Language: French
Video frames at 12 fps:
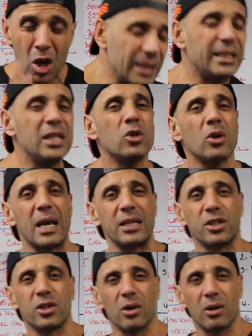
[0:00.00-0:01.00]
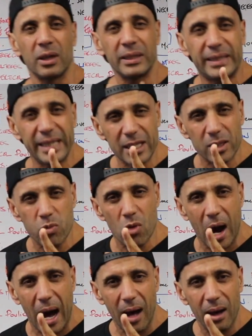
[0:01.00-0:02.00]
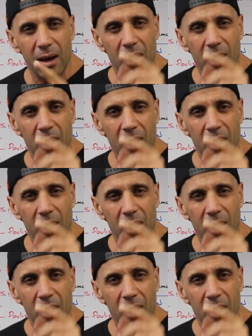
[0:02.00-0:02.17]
d'isolation. Dites-moi